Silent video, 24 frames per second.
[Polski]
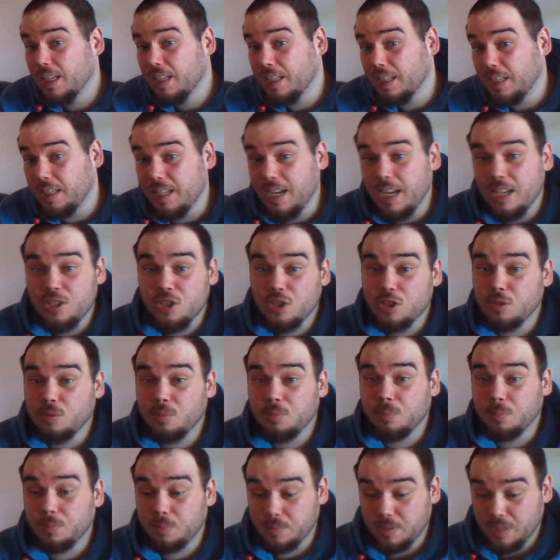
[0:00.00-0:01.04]
Gracze
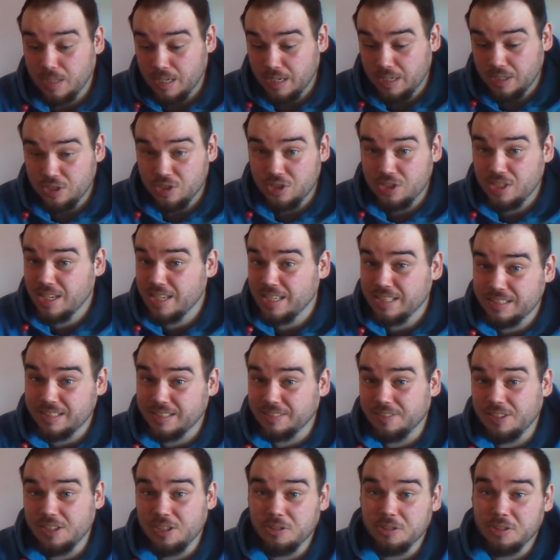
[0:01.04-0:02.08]
są e, źle
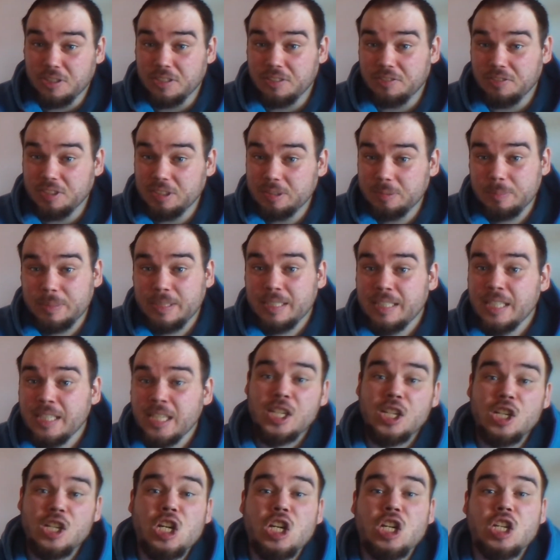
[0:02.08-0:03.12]
nastawieni do tej firmy.
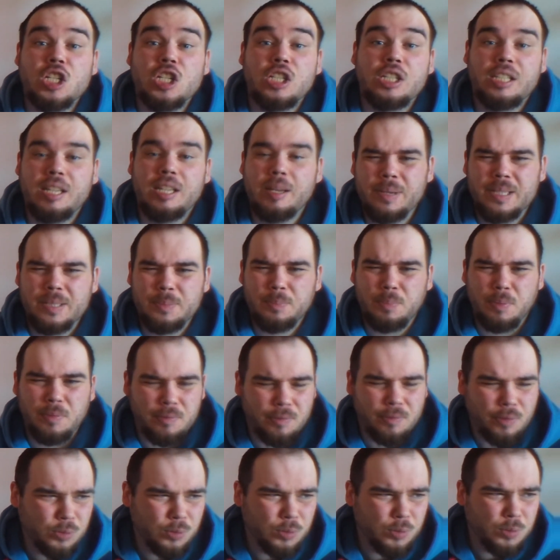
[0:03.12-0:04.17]
E, nie bez
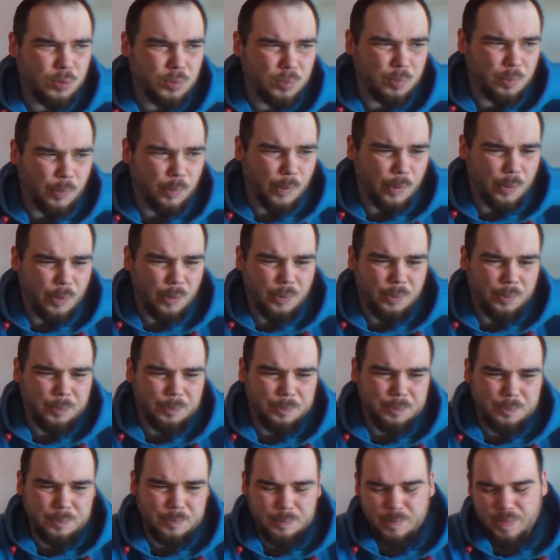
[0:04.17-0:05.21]
powodu,
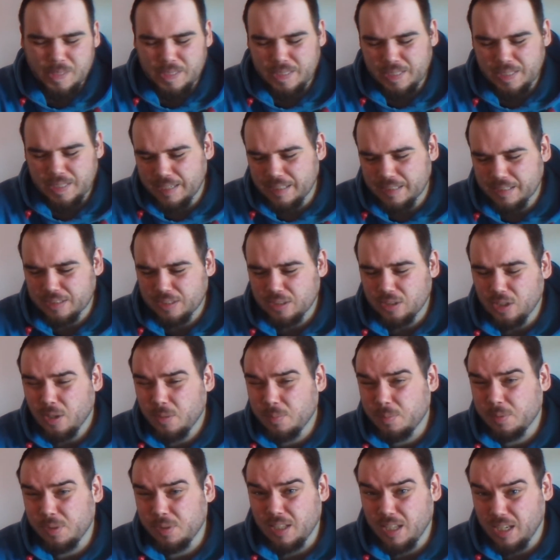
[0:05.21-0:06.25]
bo e, nie jest
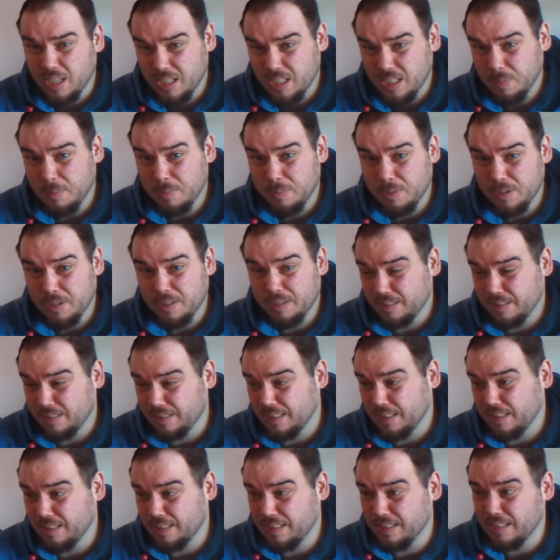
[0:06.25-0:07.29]
dobrze. Teraz mamy
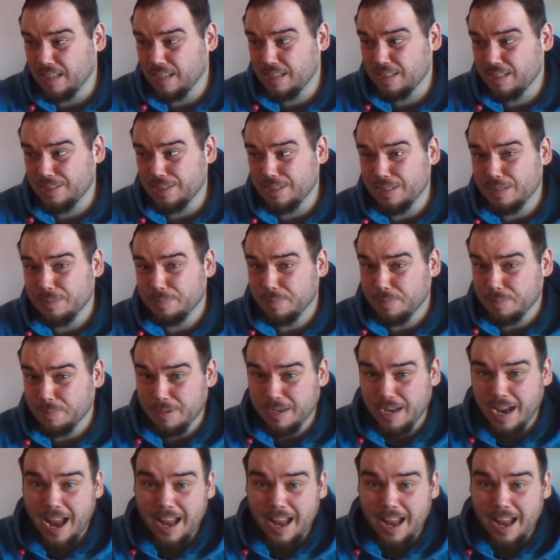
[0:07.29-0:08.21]
za kilkanaście dni premier